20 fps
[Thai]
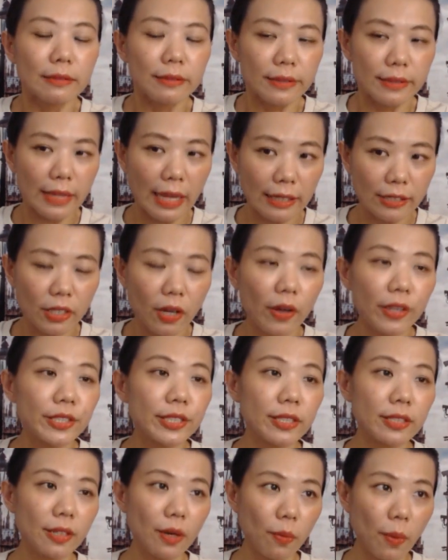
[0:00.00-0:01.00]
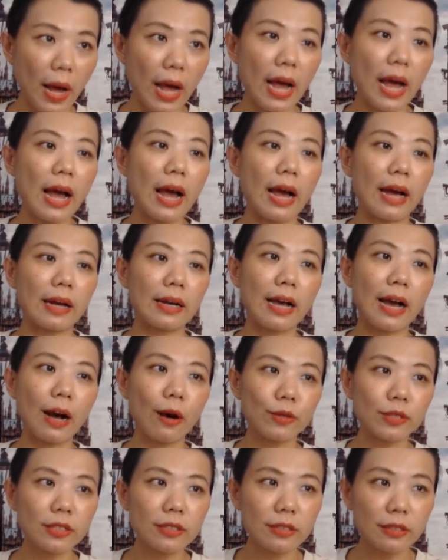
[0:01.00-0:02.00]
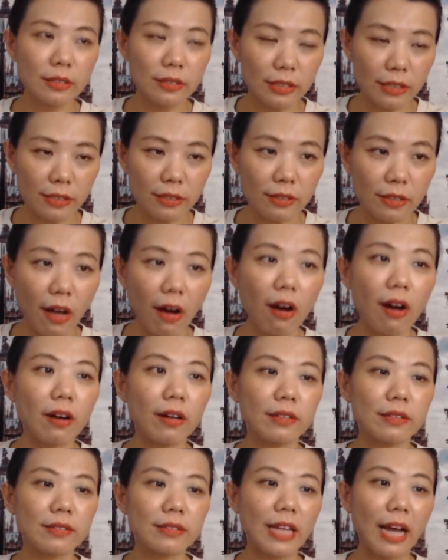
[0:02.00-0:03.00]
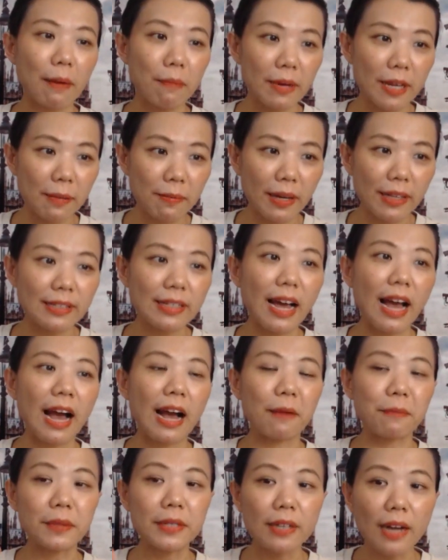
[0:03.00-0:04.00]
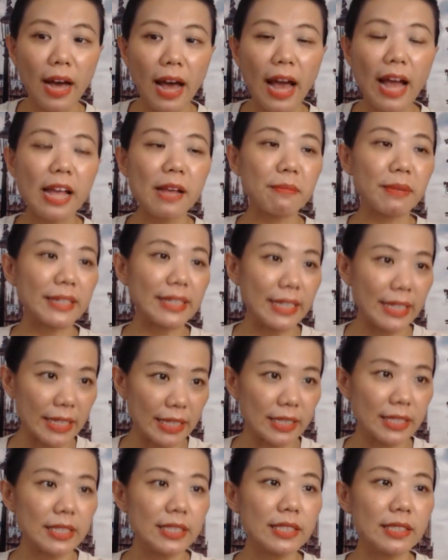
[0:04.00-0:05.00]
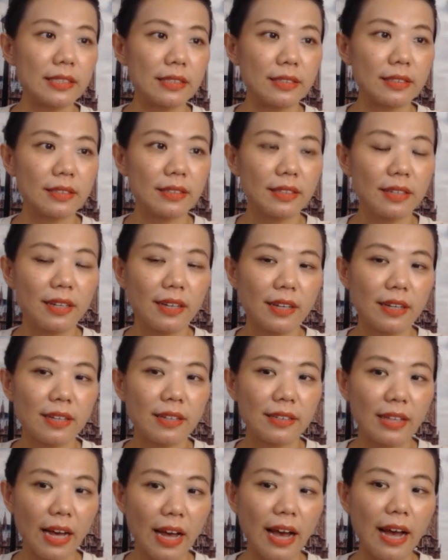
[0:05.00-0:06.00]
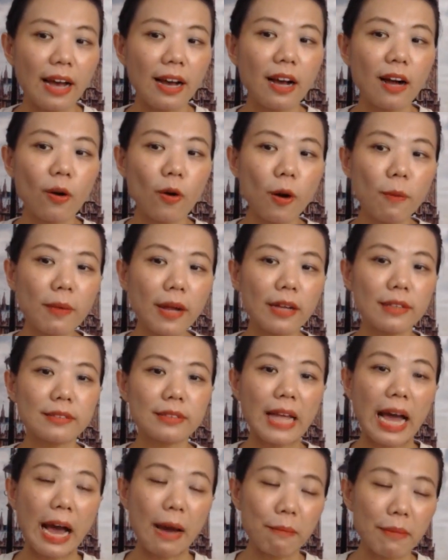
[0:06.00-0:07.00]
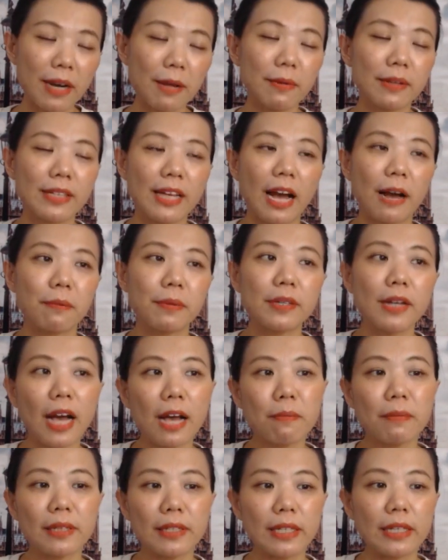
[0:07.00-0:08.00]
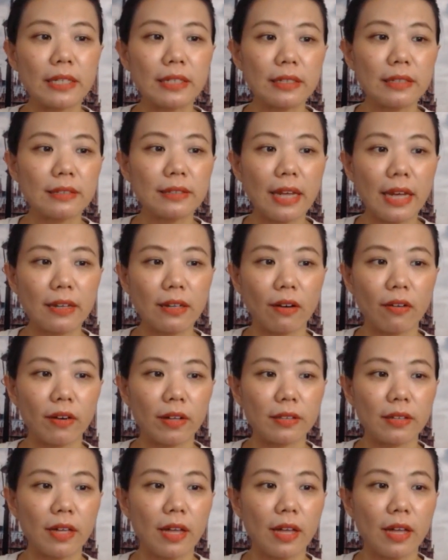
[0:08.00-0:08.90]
แต่จอยเชื่อว่าเขาจะต้องทำอะไรบางอย่างเพื่อให้มันดีขึ้นนะคะเขากำลังทำอะไรบางอย่างเพื่อให้มันดีขึ้นแน่นอน